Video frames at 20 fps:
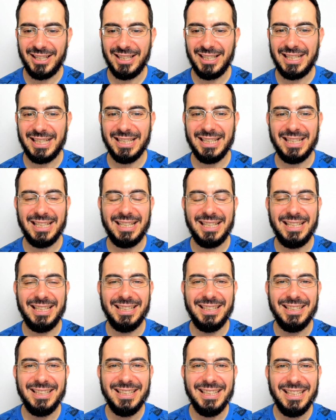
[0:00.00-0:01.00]
al
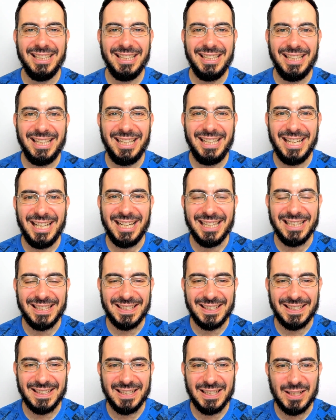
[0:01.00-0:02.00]
canale e le
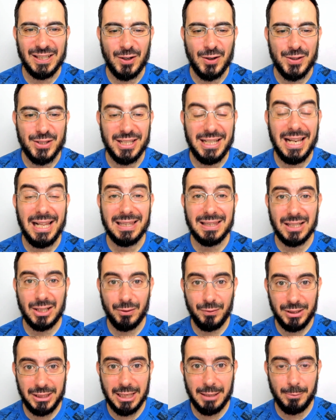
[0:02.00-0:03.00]
altre cose. L'altra
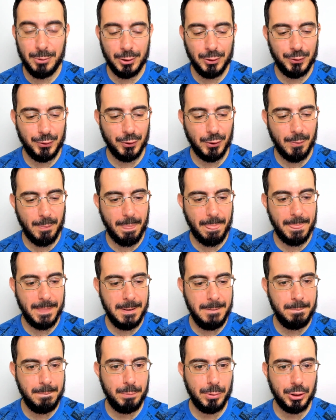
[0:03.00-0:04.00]
novità molto
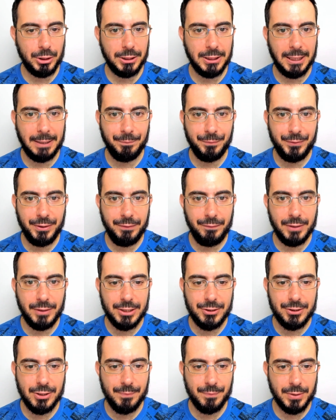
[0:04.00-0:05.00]
importante
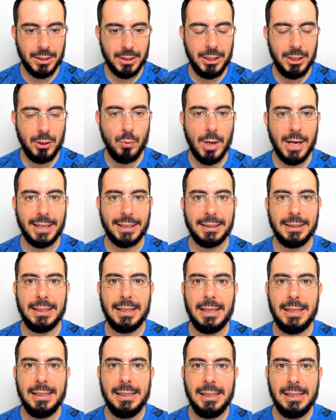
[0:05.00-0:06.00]
invece
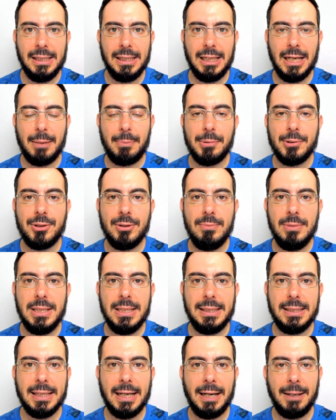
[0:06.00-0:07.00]
riguarda la
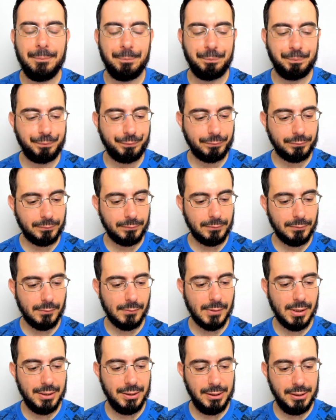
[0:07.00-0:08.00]
possibilità
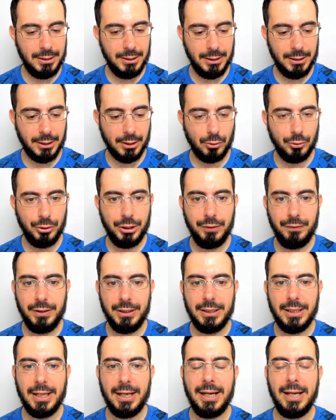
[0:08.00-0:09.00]
di
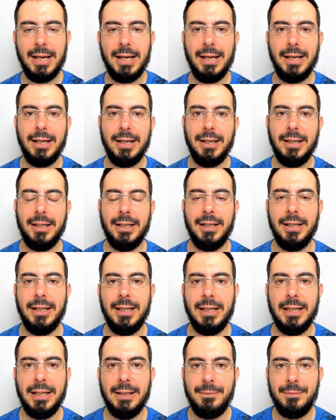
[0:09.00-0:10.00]
condividere,
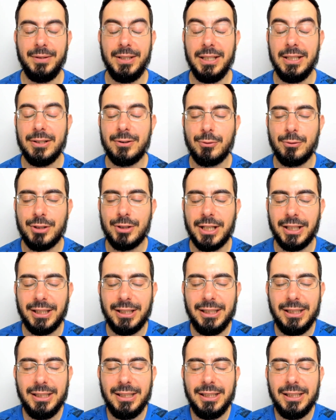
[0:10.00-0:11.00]
eh, di, scusate,
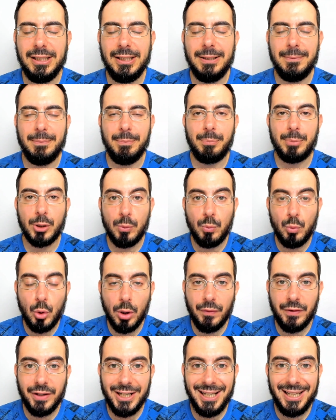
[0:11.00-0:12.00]
di
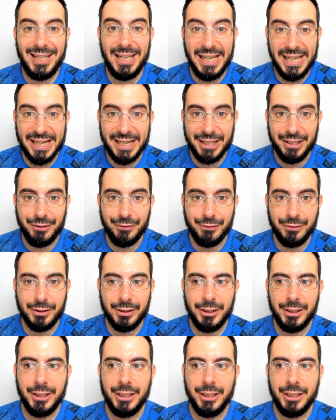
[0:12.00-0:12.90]
promuovere le live.